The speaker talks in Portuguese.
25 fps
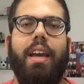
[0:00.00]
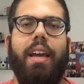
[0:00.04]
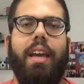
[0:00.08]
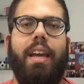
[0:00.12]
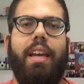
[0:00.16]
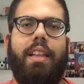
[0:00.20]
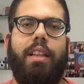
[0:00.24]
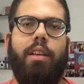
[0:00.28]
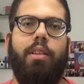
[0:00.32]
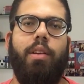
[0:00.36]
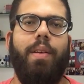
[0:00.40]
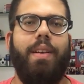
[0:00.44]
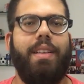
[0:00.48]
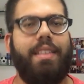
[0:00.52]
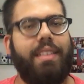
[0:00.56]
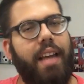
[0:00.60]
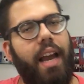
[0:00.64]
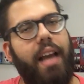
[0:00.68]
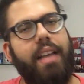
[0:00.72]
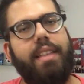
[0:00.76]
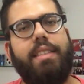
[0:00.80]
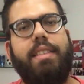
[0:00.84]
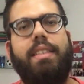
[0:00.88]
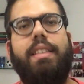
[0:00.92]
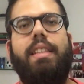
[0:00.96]
Então não
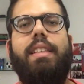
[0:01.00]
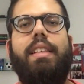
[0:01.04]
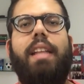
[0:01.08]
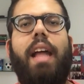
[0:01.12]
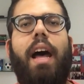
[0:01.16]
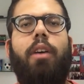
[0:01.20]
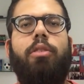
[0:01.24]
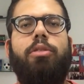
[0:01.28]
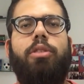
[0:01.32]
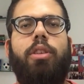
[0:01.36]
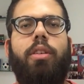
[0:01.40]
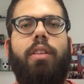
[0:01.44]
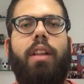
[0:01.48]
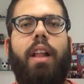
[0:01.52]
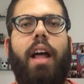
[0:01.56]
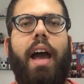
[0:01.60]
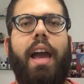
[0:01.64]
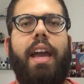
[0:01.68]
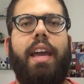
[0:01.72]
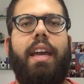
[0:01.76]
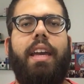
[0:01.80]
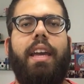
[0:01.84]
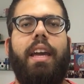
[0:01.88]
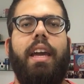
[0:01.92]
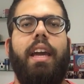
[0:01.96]
esquece de dar o seu
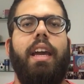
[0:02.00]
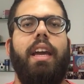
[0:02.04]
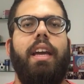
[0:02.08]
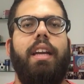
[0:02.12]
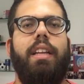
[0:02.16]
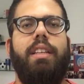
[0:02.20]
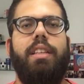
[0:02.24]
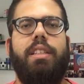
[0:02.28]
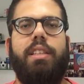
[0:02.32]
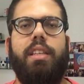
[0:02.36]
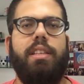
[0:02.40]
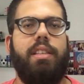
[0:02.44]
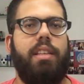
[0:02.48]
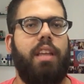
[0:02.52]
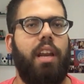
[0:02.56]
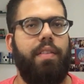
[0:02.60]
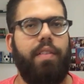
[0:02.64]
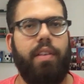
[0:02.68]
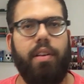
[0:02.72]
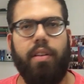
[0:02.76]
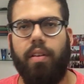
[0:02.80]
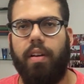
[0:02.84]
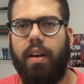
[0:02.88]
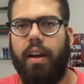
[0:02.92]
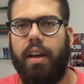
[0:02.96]
like, de se
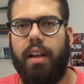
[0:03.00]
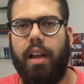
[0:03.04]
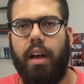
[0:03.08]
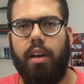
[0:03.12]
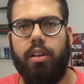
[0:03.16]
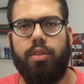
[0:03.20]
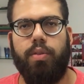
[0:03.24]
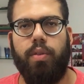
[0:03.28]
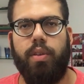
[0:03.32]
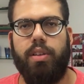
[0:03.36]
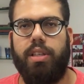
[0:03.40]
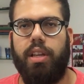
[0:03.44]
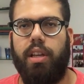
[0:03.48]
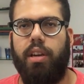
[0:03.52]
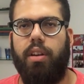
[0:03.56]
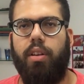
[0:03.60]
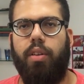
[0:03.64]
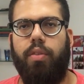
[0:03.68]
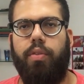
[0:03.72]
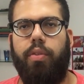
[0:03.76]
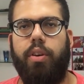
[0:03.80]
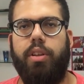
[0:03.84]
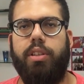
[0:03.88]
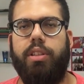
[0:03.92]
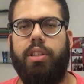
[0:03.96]
inscrever no canal se você ainda não
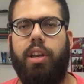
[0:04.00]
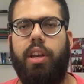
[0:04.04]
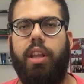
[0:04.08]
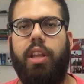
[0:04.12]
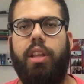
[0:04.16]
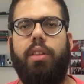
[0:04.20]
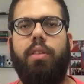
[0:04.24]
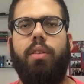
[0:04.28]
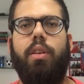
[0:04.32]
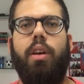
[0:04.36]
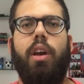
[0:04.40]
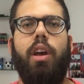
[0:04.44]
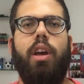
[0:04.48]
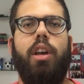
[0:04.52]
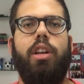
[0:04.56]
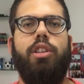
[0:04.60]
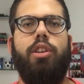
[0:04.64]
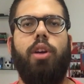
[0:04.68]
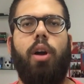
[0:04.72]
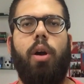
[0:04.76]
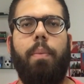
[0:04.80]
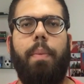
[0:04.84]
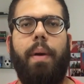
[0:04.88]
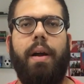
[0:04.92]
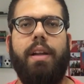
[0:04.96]
for inscrito, de
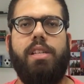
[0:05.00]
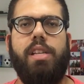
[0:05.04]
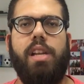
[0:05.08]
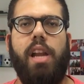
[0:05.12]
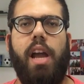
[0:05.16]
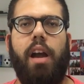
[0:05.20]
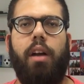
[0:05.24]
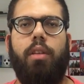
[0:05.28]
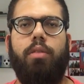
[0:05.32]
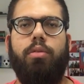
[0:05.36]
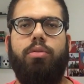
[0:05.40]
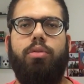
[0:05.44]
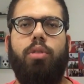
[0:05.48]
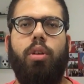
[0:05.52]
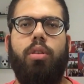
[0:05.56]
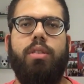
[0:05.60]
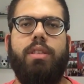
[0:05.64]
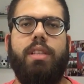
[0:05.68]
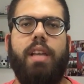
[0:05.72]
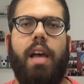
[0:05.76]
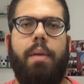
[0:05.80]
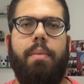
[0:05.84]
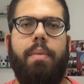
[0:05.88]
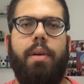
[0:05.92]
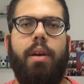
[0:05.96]
compartilhar com todos os
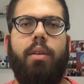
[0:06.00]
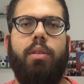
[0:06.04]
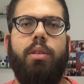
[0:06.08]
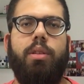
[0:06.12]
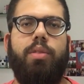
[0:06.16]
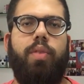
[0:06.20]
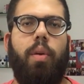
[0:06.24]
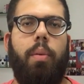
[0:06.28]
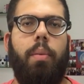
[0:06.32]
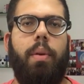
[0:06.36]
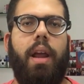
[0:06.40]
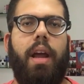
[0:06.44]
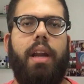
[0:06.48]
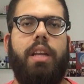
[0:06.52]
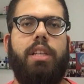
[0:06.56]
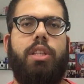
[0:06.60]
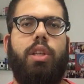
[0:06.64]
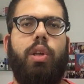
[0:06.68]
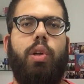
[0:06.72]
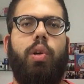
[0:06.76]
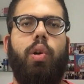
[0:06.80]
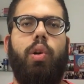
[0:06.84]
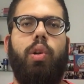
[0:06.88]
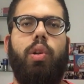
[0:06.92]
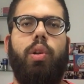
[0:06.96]
amigos e familiares
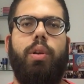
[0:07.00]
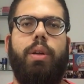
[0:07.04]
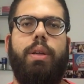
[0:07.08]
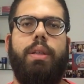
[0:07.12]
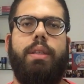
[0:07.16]
tricolores.